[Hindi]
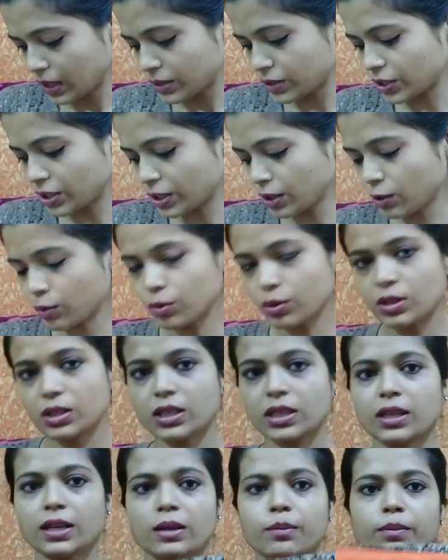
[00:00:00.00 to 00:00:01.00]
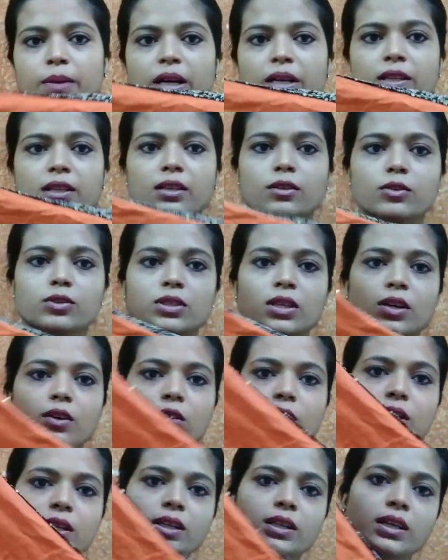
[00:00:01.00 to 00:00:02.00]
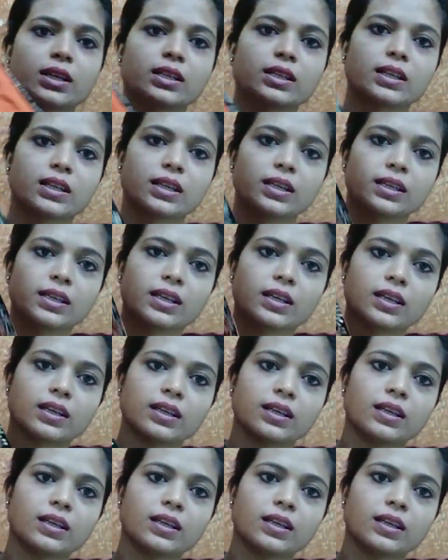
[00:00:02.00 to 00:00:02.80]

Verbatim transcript: जितनी कुर्ती की लंबाई थी उसके अकॉर्डिंग कट कर लिया